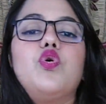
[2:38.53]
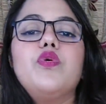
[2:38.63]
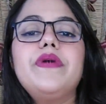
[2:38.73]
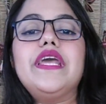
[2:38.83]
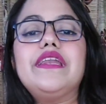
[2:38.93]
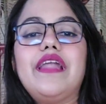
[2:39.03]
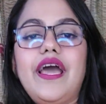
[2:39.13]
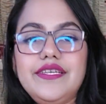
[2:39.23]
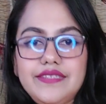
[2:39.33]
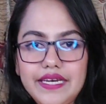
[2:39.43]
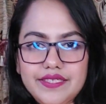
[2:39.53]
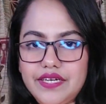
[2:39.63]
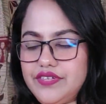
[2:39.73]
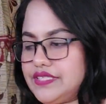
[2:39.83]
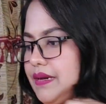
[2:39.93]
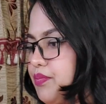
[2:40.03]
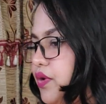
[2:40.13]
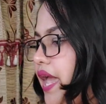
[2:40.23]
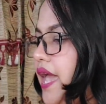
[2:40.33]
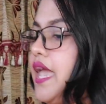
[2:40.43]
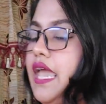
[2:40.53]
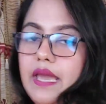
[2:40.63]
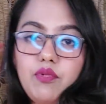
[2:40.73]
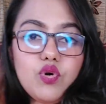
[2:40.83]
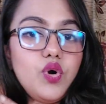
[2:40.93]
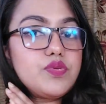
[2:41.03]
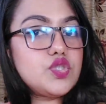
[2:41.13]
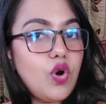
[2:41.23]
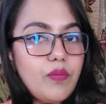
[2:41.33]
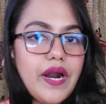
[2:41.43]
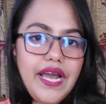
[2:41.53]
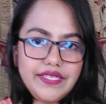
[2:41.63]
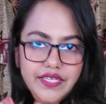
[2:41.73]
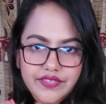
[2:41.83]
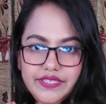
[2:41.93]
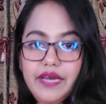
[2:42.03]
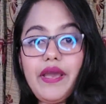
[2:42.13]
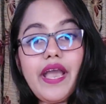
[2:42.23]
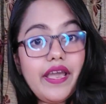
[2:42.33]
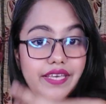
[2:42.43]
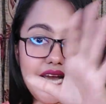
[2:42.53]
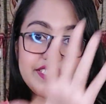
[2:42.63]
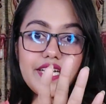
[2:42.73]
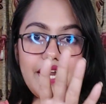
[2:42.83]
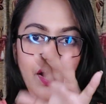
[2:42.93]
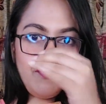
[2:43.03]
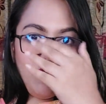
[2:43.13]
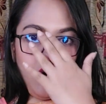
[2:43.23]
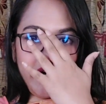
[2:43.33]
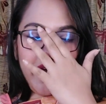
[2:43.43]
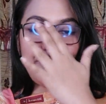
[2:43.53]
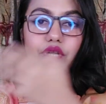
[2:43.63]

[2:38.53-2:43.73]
খুবই নাইস একটা ড্রেস আপু হ্যাঁ এবং খুব সোবার একটা ড্রেস ইয়েট কালারফুল অনেক